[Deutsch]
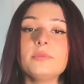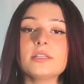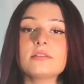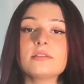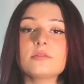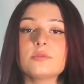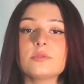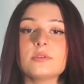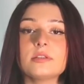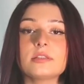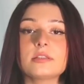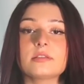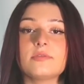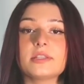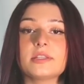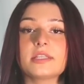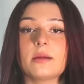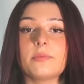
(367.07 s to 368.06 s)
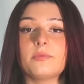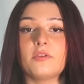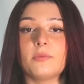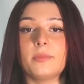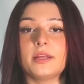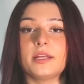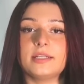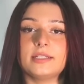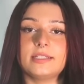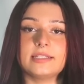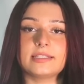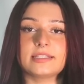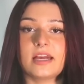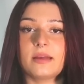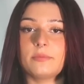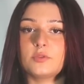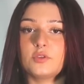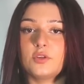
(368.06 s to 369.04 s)
das so ist, weshalb für Männer nicht
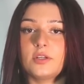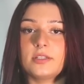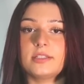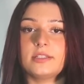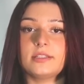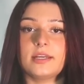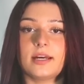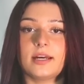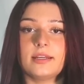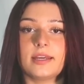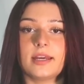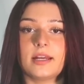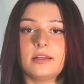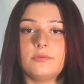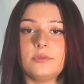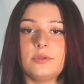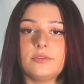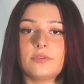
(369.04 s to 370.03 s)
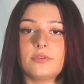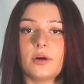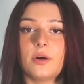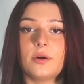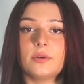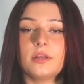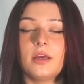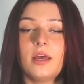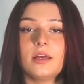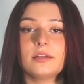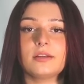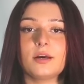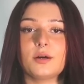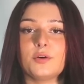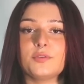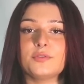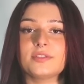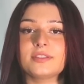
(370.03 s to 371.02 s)
dieselben Schönheitsideale gelten wie die Frauen,
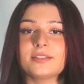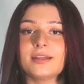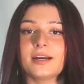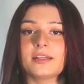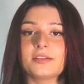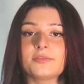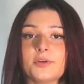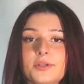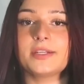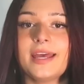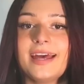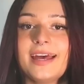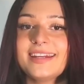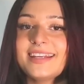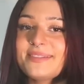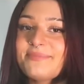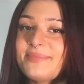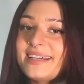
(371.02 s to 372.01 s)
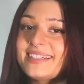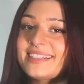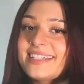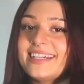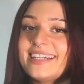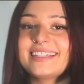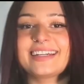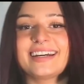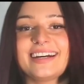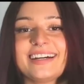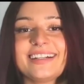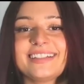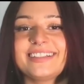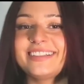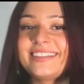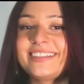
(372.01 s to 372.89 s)
darauf ist die Antwort das Patriarchat.